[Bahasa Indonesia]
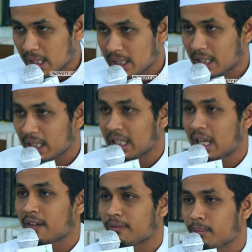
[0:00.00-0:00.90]
tidak ada
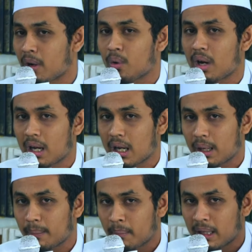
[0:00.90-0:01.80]
khilaf bahwa
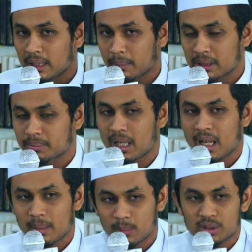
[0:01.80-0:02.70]
baca
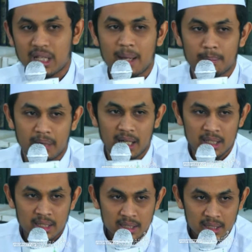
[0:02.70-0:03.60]
bismillah mustahabbah
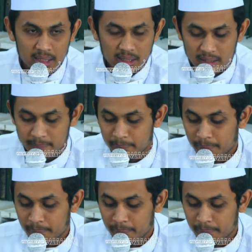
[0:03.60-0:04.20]
ya.